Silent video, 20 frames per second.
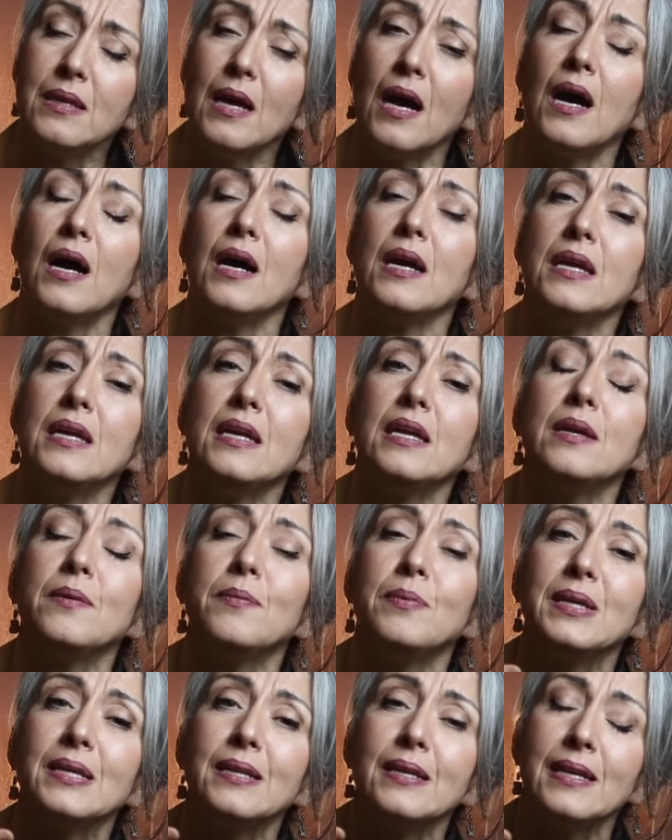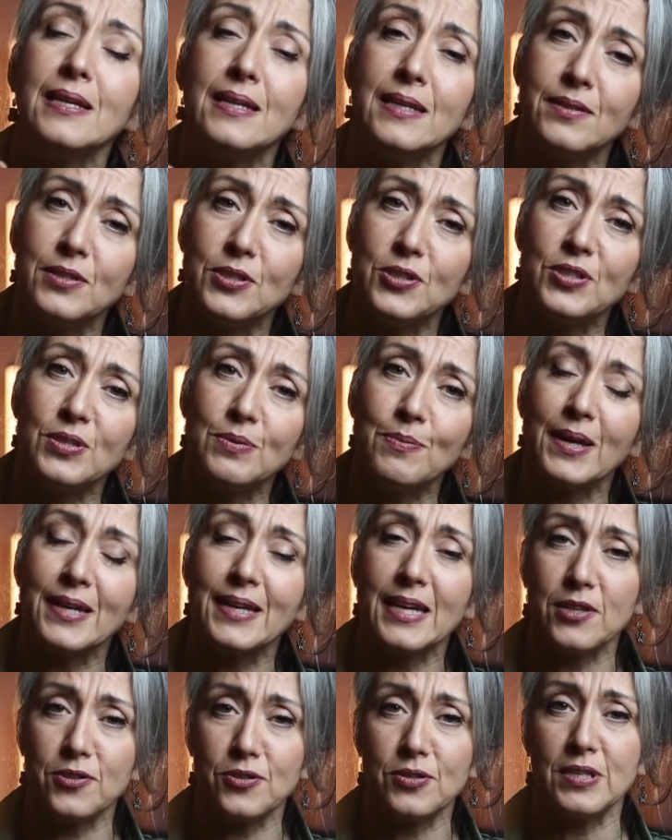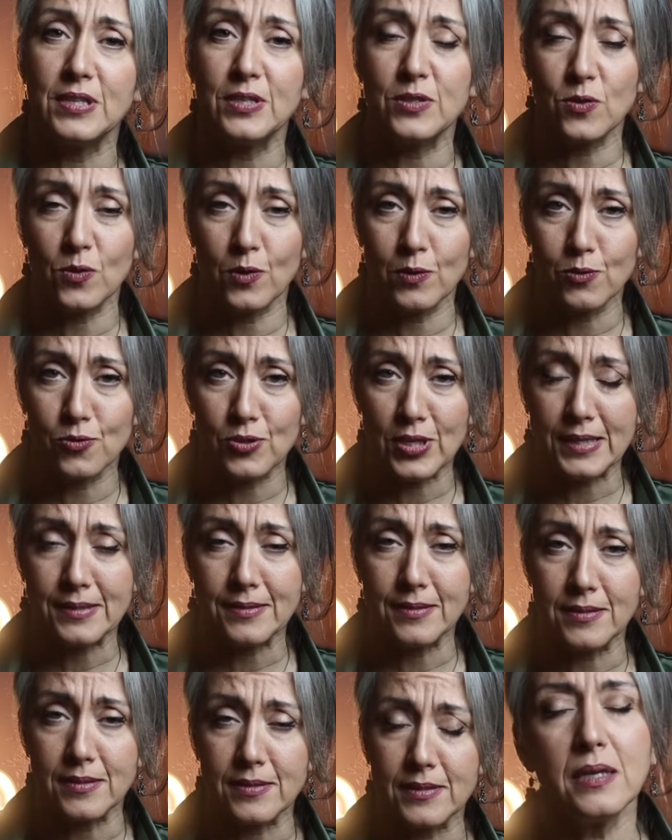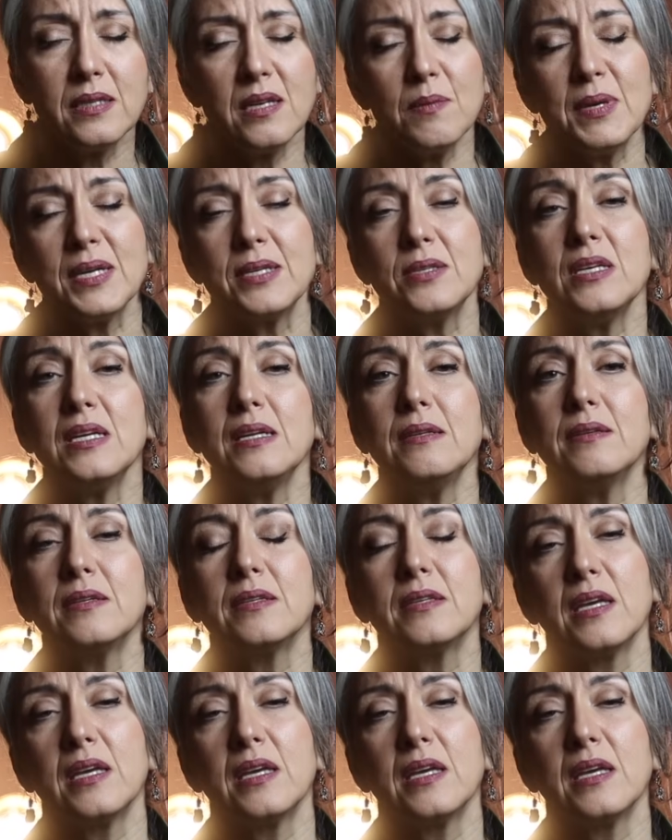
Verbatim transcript: daha iyi bir iletişime geçtiğinizi göreceksiniz. Ha demek değildir